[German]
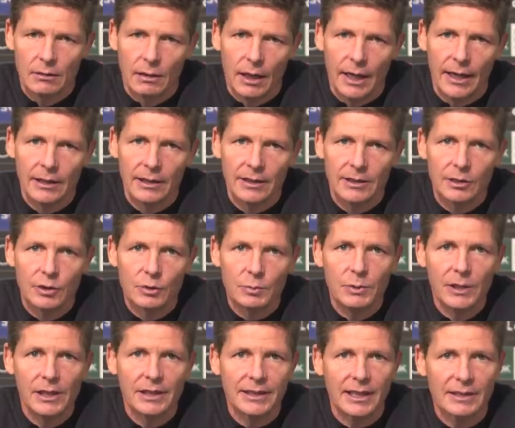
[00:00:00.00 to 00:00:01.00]
eigentlich die
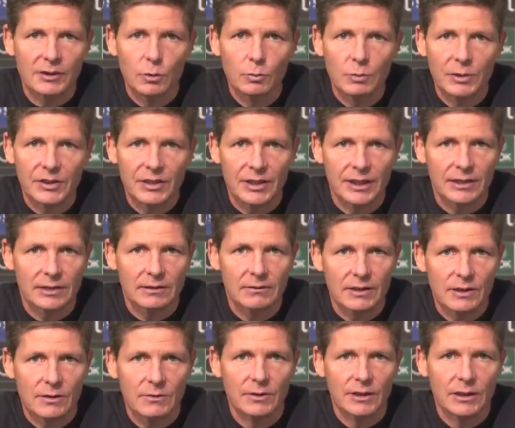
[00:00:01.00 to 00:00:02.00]
Spieler das umgesetzt,
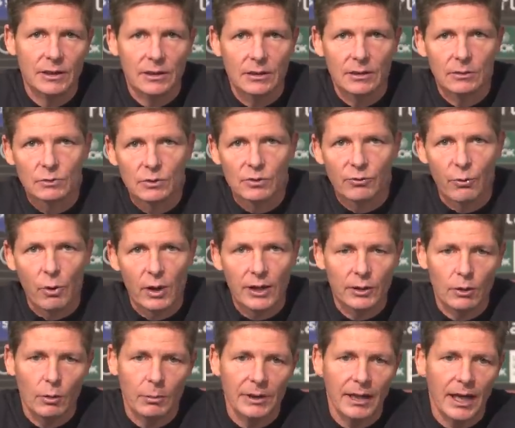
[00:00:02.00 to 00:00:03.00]
was wir uns
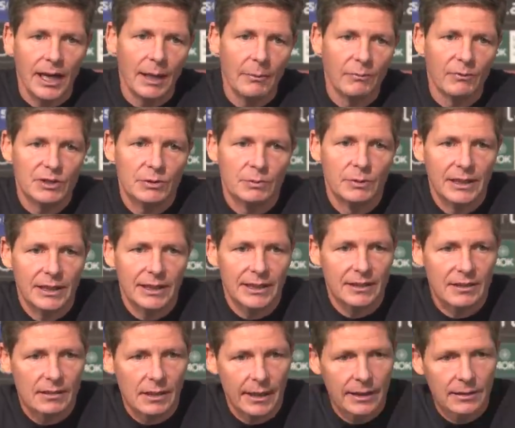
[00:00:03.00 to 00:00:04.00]
vorgenommen haben, was wir ihnen
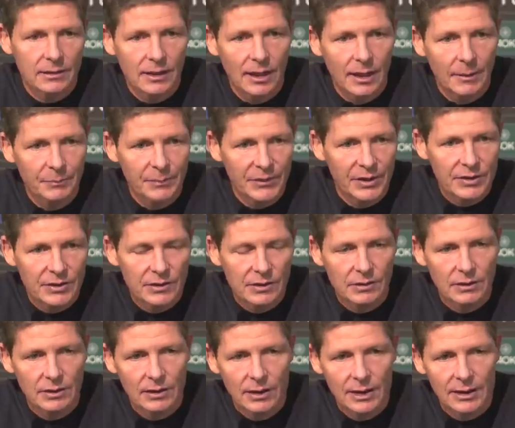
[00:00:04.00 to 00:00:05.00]
gezeigt haben,
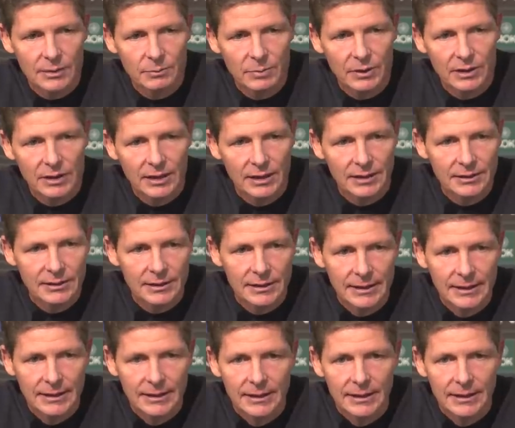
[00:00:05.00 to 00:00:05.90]
dass Gladbach halt